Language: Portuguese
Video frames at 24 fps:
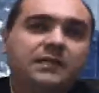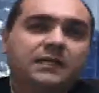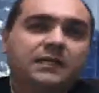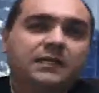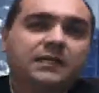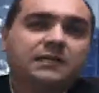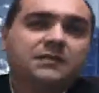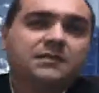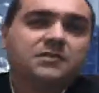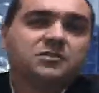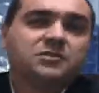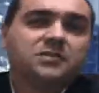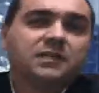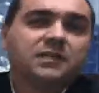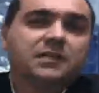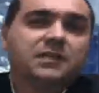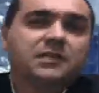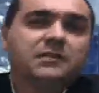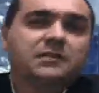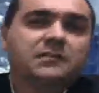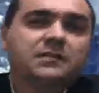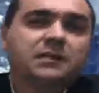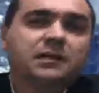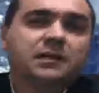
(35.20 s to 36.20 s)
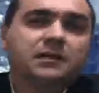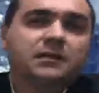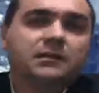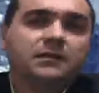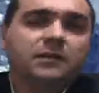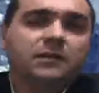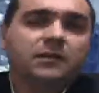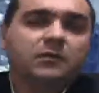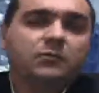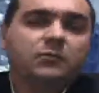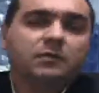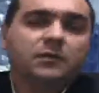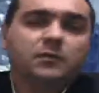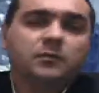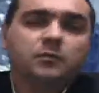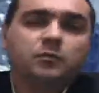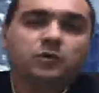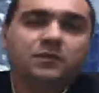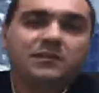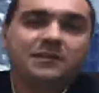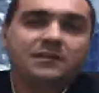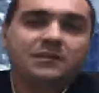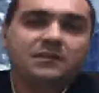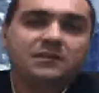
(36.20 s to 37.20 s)
essa gerência ela tem uma
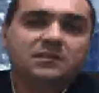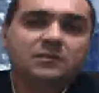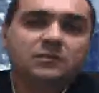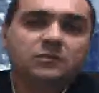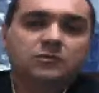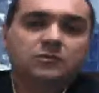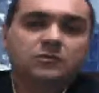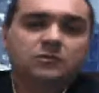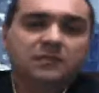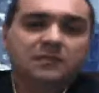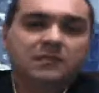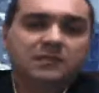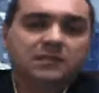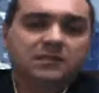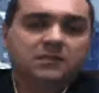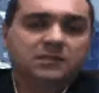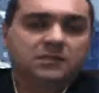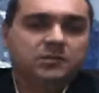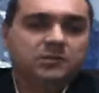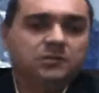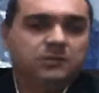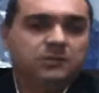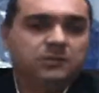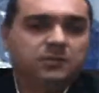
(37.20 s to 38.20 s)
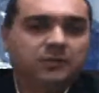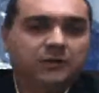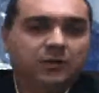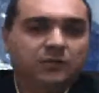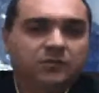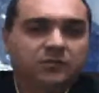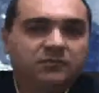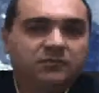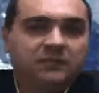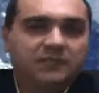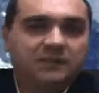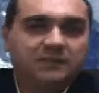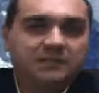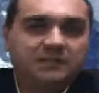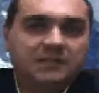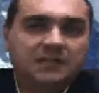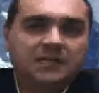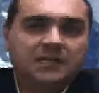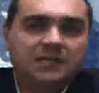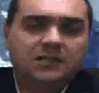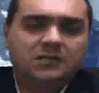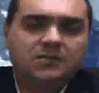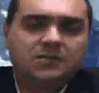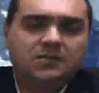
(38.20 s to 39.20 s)
importância muito grande para a
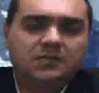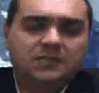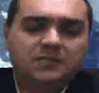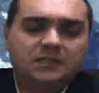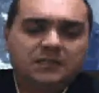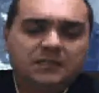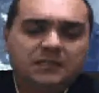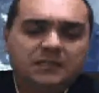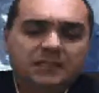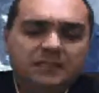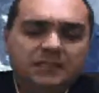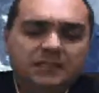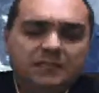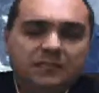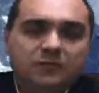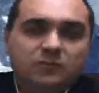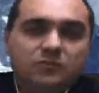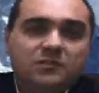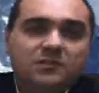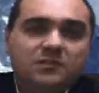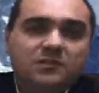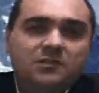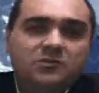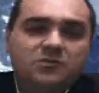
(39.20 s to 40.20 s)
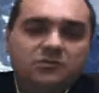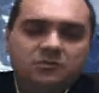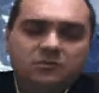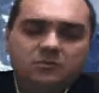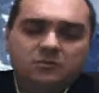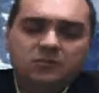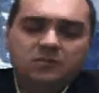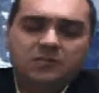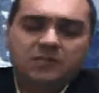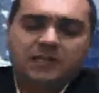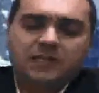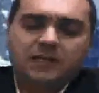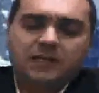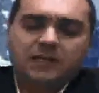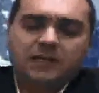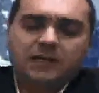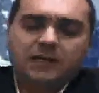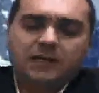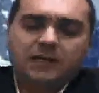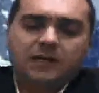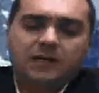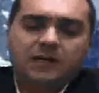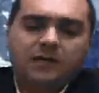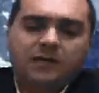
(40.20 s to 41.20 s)
universidade, no sentido de que ela
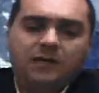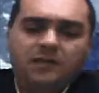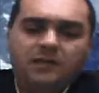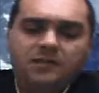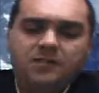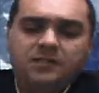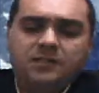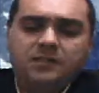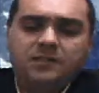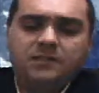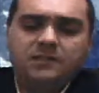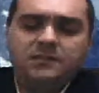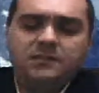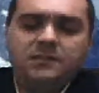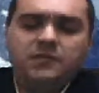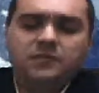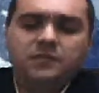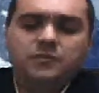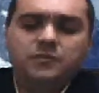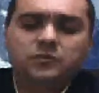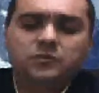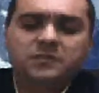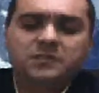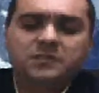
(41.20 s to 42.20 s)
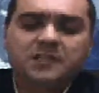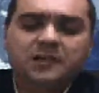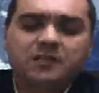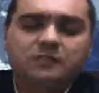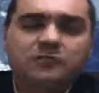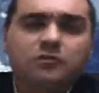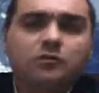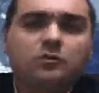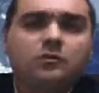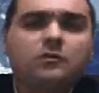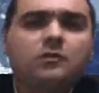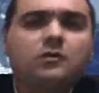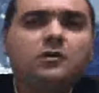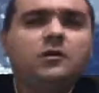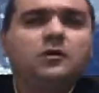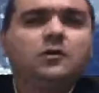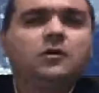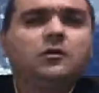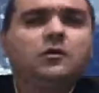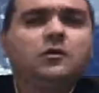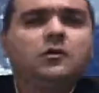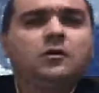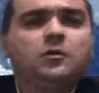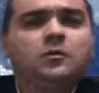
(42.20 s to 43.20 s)
é a gerência responsável
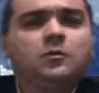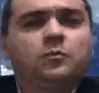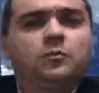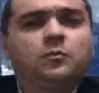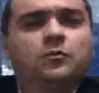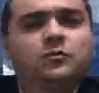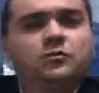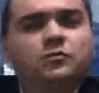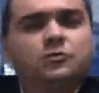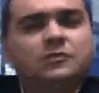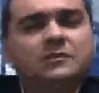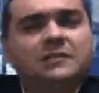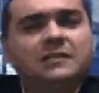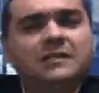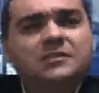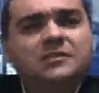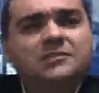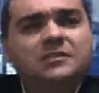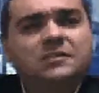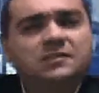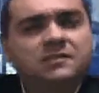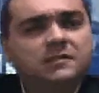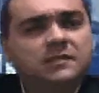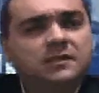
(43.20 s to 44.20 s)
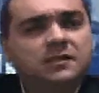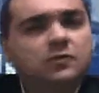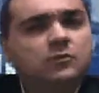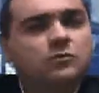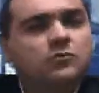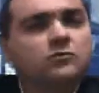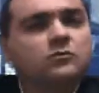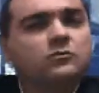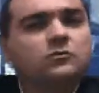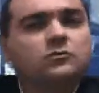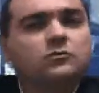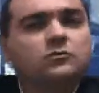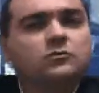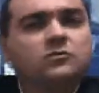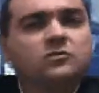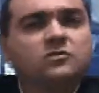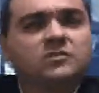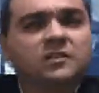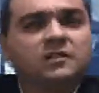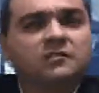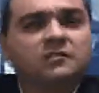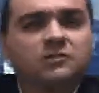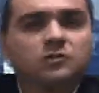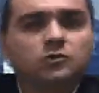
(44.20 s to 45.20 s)
por toda a gestão dos
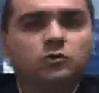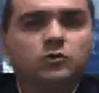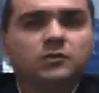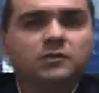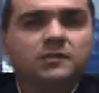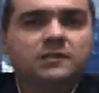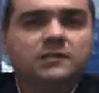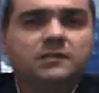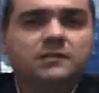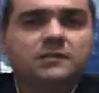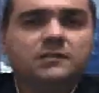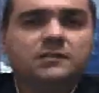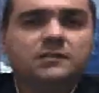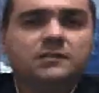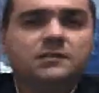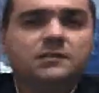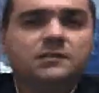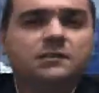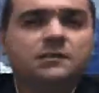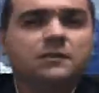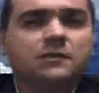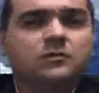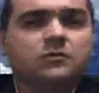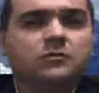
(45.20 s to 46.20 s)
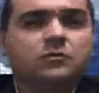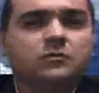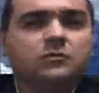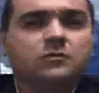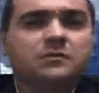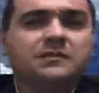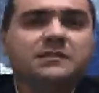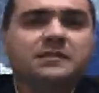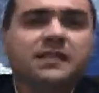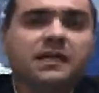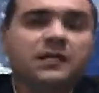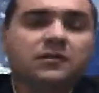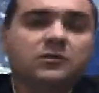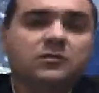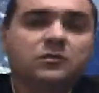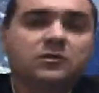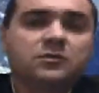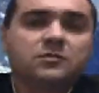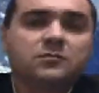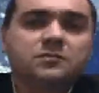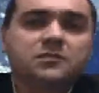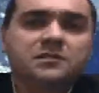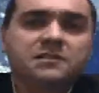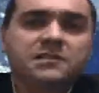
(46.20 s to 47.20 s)
servidores, tanto
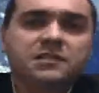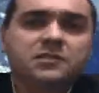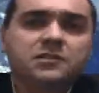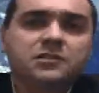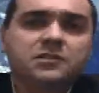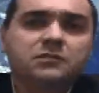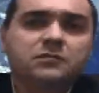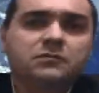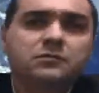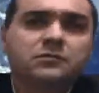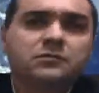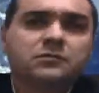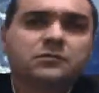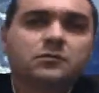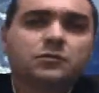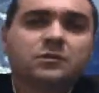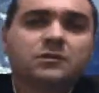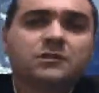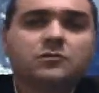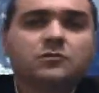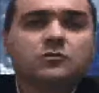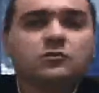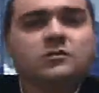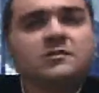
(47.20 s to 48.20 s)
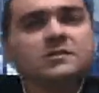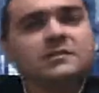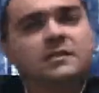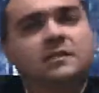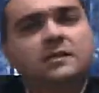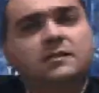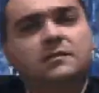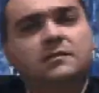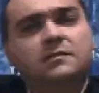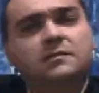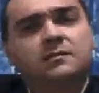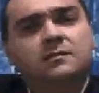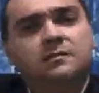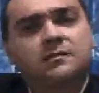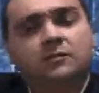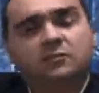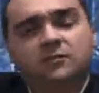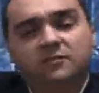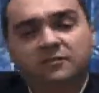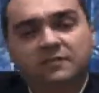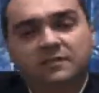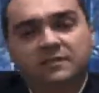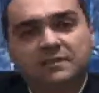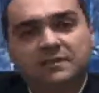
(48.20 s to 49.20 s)
técnico-administrativos quanto docentes da
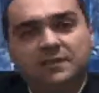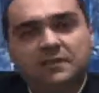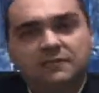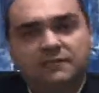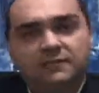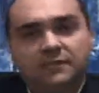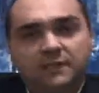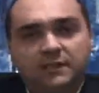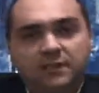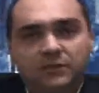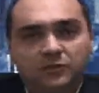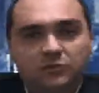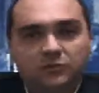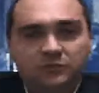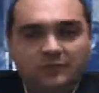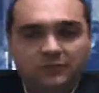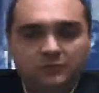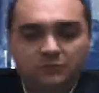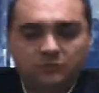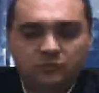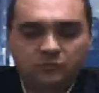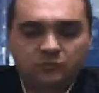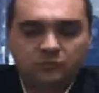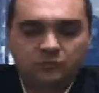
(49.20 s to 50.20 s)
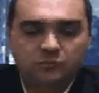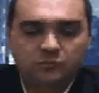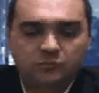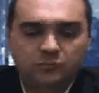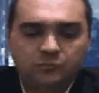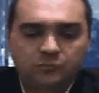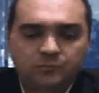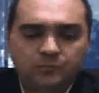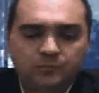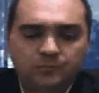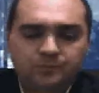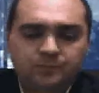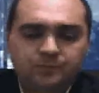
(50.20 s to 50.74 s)
Universidade Federal do Mato Grosso do Sul.